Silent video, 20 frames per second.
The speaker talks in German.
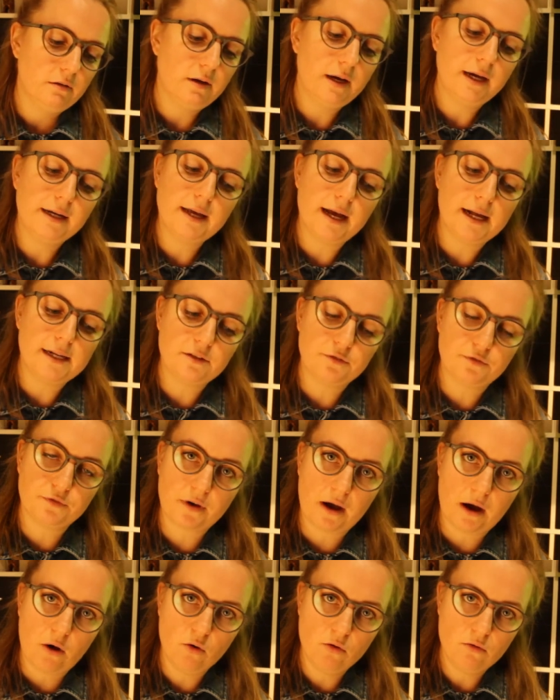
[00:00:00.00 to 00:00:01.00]
Eine alte
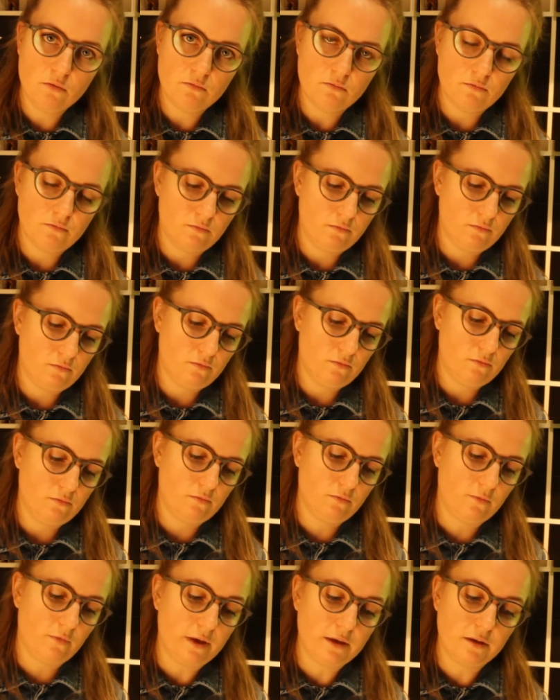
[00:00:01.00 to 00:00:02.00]
Frau,
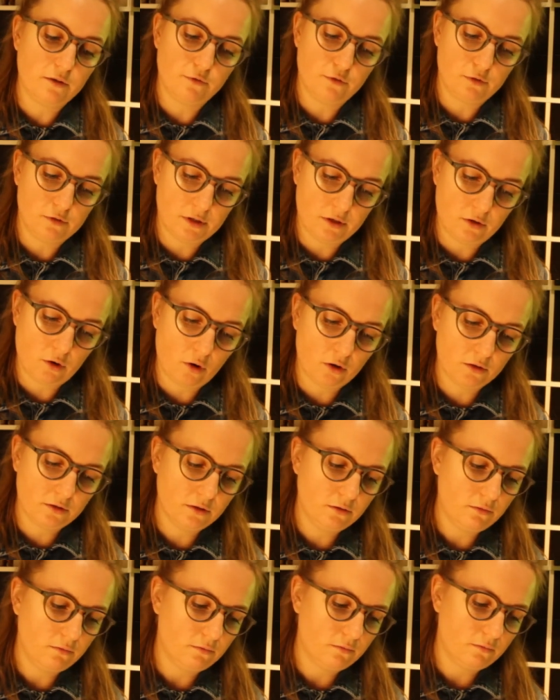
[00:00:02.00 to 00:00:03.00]
welche für sie
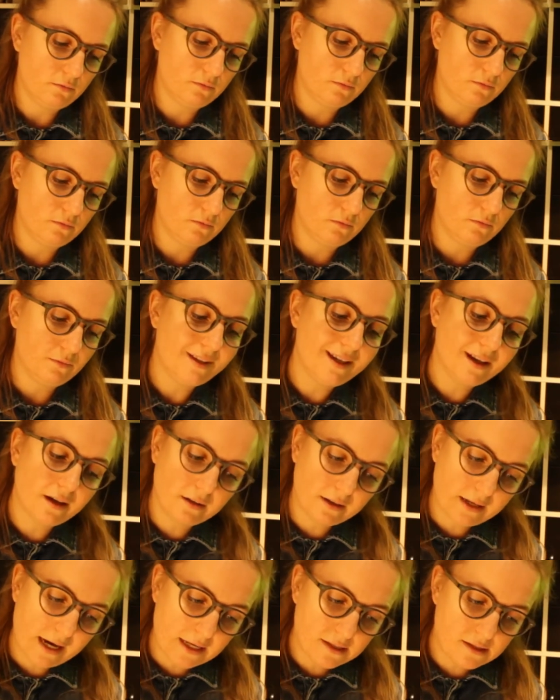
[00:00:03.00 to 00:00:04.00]
kochte,
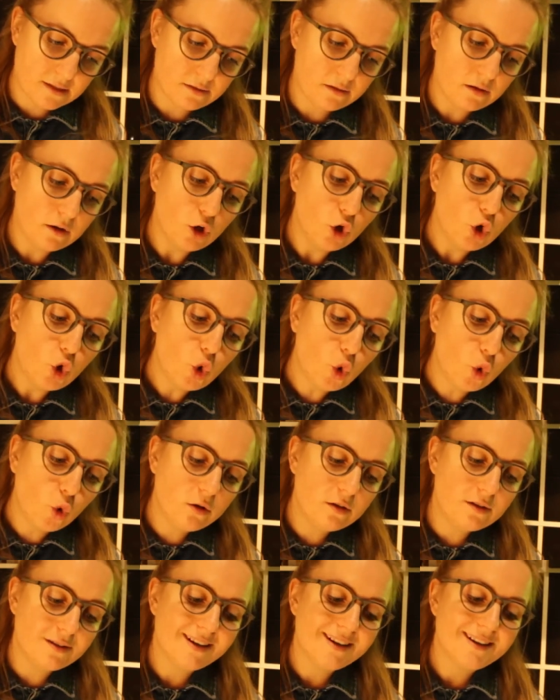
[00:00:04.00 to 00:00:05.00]
deren Katze
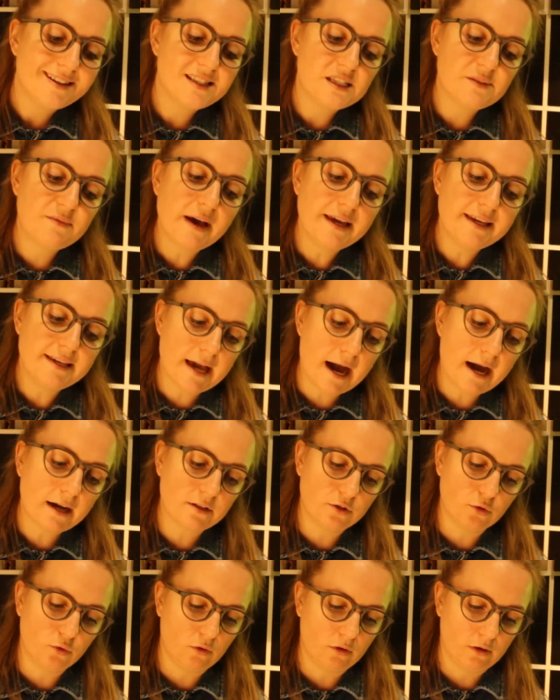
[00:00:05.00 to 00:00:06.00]
und zwei
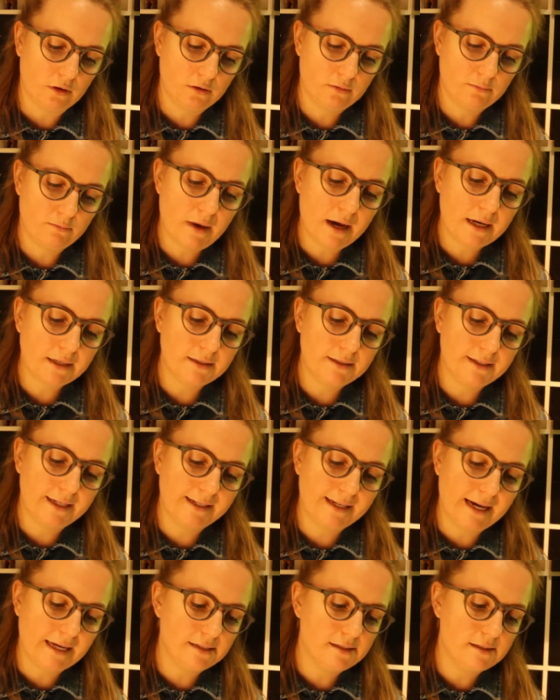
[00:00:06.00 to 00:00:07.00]
Jagdhunde machten
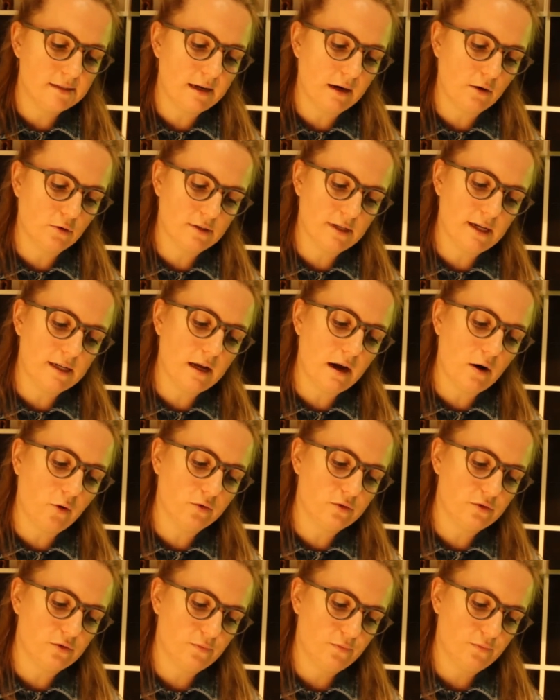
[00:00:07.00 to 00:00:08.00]
den ganzen Haushalt
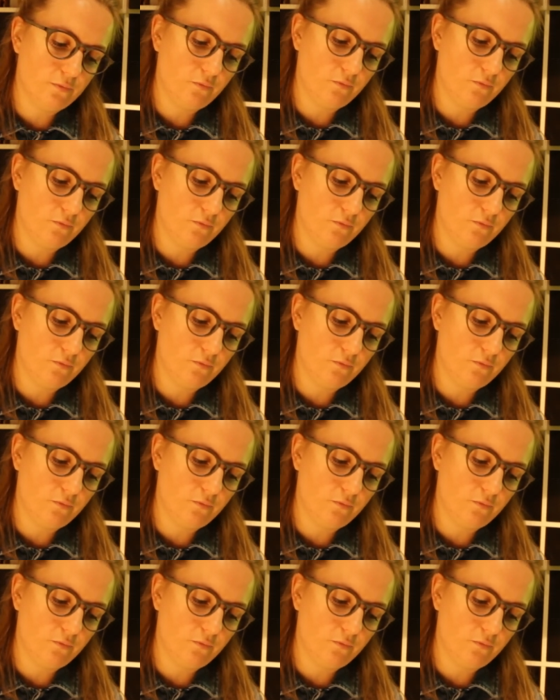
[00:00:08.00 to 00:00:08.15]
aus.